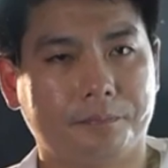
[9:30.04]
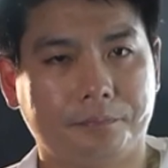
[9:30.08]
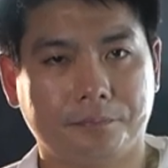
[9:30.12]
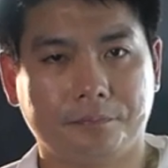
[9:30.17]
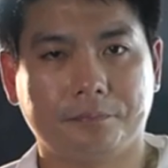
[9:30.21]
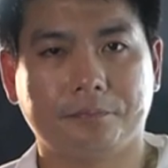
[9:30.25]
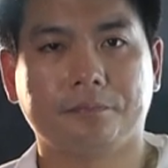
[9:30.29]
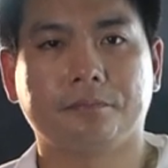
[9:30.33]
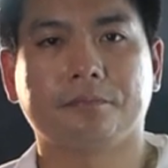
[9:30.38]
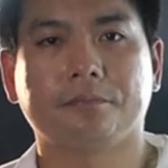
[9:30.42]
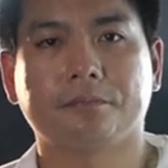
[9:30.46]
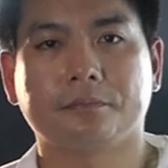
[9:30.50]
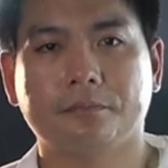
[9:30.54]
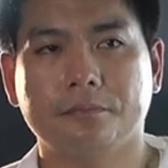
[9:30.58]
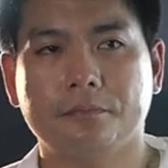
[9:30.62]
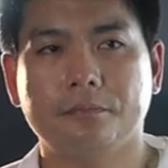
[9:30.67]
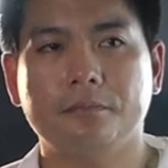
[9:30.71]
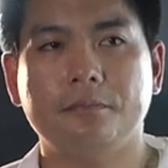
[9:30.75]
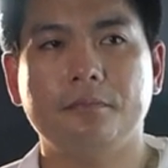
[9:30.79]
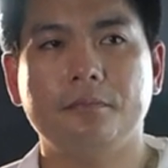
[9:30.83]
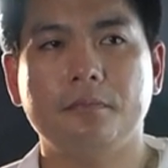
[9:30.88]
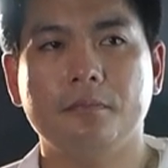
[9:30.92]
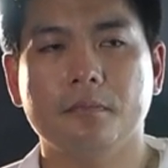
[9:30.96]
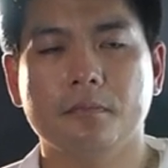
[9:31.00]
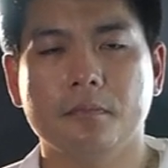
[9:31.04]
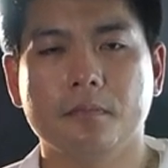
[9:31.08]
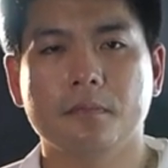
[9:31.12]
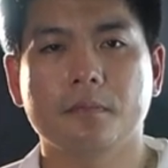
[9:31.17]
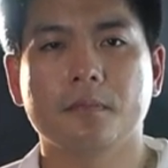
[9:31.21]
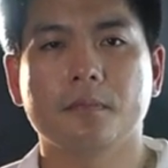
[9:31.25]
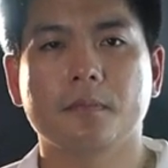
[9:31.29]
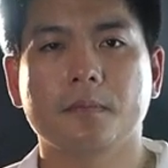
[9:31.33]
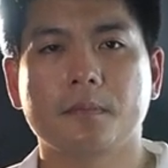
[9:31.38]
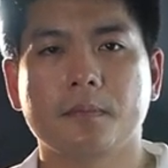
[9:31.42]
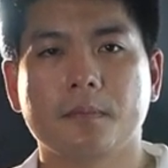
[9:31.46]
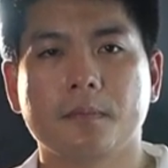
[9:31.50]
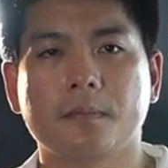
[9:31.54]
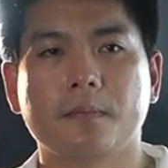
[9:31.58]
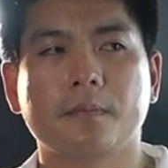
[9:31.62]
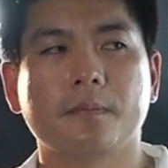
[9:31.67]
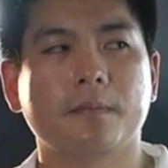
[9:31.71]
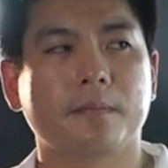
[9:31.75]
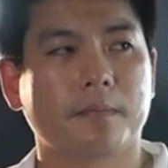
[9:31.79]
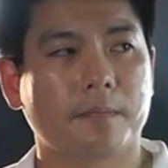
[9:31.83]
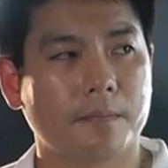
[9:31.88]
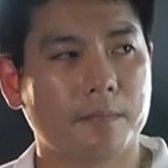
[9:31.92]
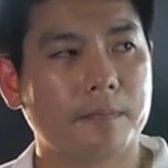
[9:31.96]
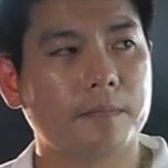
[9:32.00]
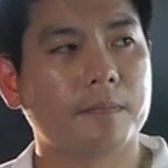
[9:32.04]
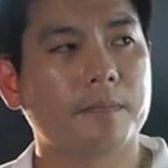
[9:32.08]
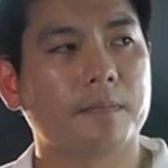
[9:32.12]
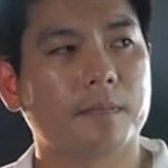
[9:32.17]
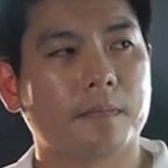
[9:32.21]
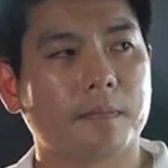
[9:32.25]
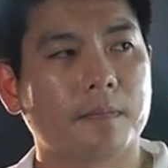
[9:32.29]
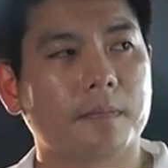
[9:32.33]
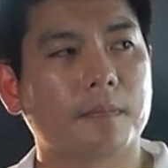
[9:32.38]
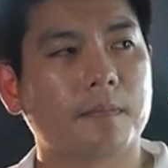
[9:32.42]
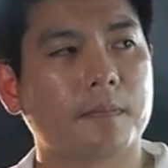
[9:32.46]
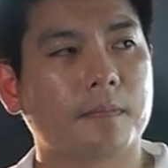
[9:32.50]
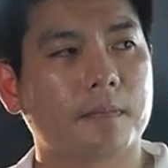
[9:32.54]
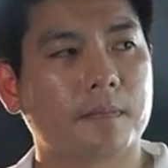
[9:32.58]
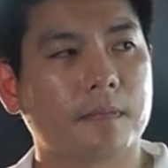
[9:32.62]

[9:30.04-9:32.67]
cho đội tuyển Anh. Đó là